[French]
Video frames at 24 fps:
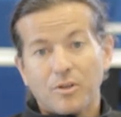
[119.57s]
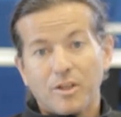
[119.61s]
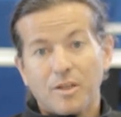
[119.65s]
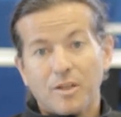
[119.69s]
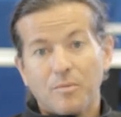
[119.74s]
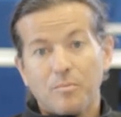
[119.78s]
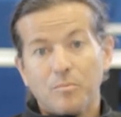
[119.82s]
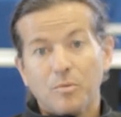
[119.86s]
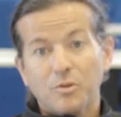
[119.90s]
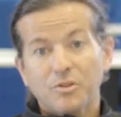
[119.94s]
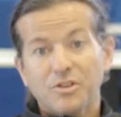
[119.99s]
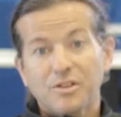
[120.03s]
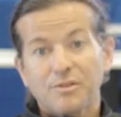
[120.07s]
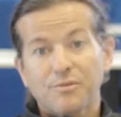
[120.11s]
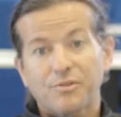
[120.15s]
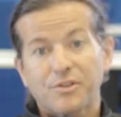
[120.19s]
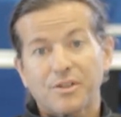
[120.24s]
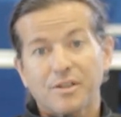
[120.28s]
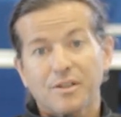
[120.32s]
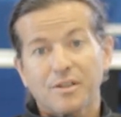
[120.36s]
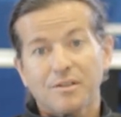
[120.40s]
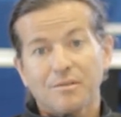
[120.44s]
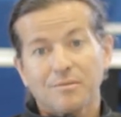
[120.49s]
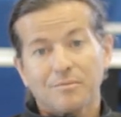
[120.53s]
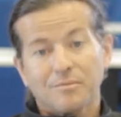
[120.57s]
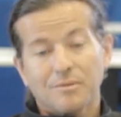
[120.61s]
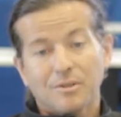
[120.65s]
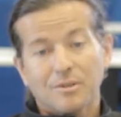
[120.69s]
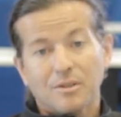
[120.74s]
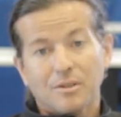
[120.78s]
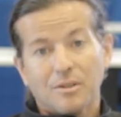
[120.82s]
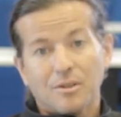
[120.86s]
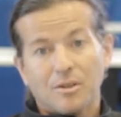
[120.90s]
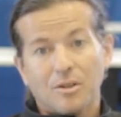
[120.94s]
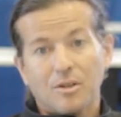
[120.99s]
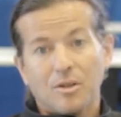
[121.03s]
est modifié
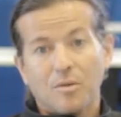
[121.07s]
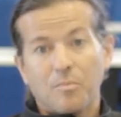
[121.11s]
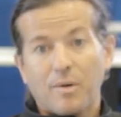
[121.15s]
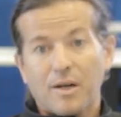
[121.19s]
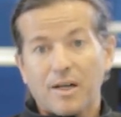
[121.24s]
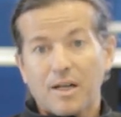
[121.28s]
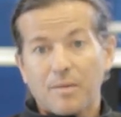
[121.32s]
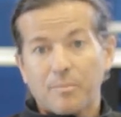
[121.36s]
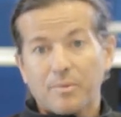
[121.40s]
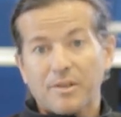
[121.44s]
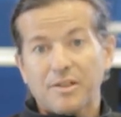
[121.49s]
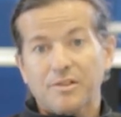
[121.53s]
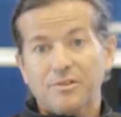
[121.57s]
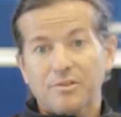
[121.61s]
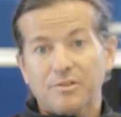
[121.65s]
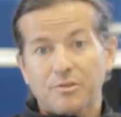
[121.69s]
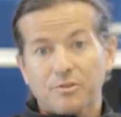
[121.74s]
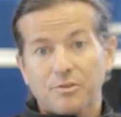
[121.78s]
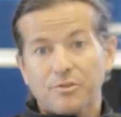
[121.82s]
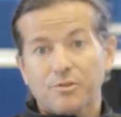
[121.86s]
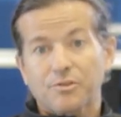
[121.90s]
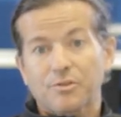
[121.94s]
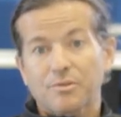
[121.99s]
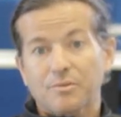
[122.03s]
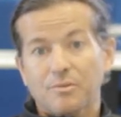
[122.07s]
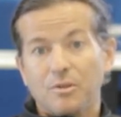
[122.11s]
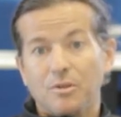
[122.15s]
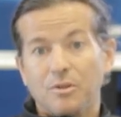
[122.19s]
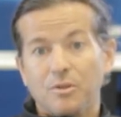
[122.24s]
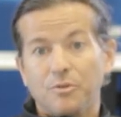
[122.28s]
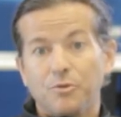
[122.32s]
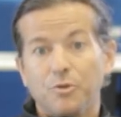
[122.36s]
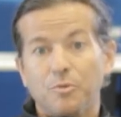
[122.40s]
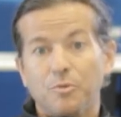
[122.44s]
par la présence de